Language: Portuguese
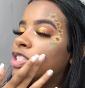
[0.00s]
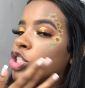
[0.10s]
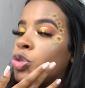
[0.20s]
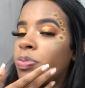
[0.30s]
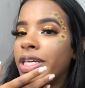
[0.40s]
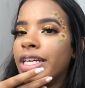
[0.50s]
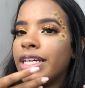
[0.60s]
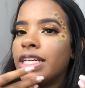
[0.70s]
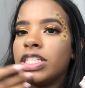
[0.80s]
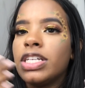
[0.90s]
de
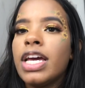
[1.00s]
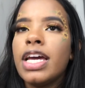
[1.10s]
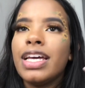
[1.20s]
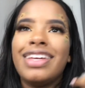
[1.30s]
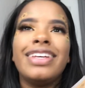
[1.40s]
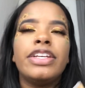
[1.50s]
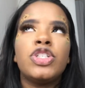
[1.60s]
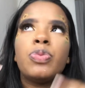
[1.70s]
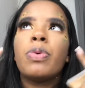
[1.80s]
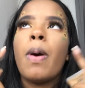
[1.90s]
espinhas e,
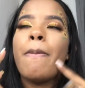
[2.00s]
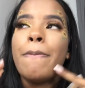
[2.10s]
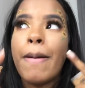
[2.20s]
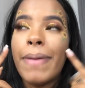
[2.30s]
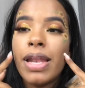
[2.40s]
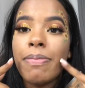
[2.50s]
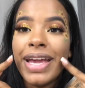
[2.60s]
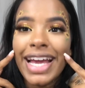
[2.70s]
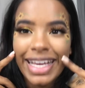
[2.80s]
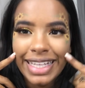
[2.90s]
tipo, uma pele
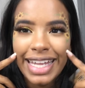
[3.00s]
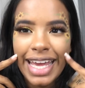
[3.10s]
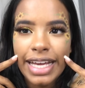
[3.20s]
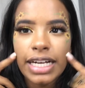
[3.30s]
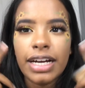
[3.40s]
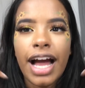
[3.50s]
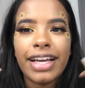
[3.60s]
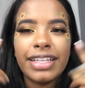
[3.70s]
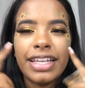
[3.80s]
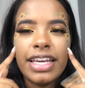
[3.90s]
bem acneica...
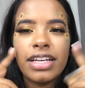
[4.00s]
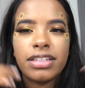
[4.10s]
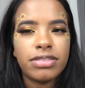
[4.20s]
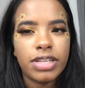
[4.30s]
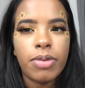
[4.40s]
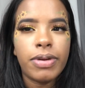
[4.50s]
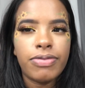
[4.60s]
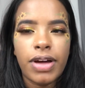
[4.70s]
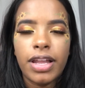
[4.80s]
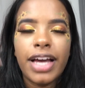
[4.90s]
Acneica, não sei como é que
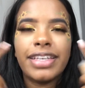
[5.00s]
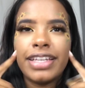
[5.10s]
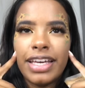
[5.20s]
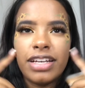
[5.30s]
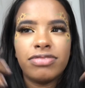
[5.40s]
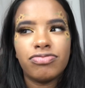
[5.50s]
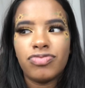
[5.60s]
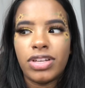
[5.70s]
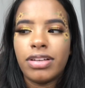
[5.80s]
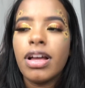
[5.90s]
fala. Acneica.
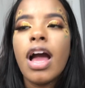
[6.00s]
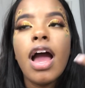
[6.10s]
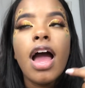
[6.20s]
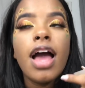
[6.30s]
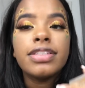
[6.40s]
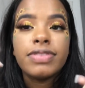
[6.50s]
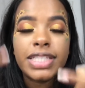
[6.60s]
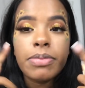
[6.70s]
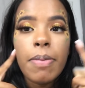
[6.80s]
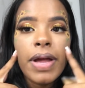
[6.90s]
Se você
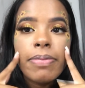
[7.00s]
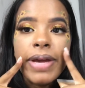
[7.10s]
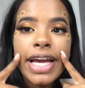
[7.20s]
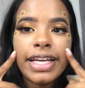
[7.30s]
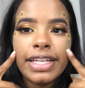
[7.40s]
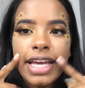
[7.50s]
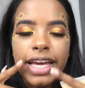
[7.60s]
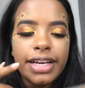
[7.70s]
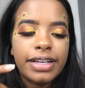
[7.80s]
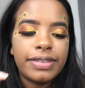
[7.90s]
tem uma pele bem
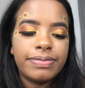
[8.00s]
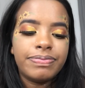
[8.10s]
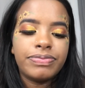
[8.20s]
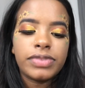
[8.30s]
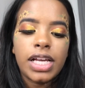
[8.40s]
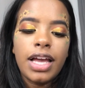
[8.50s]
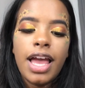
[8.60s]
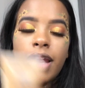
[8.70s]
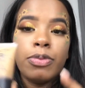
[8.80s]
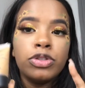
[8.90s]
acneica,
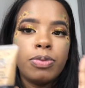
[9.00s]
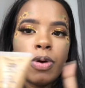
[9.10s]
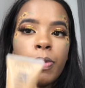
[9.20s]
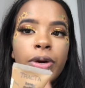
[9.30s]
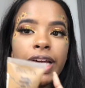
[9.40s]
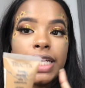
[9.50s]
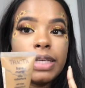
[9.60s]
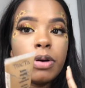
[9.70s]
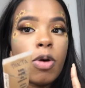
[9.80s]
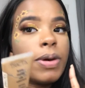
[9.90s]
ela é muito boa porque ela
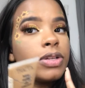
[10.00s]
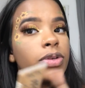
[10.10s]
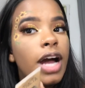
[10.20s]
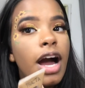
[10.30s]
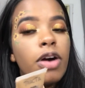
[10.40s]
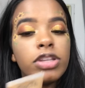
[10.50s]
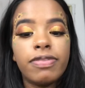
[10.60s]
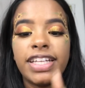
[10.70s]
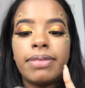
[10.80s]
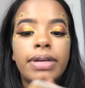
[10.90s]
tem uma cobertura alta e
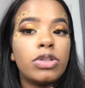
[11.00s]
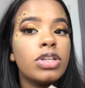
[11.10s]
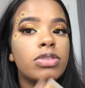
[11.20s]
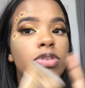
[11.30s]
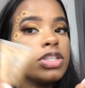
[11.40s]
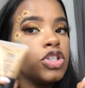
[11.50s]
vai tampar todas as suas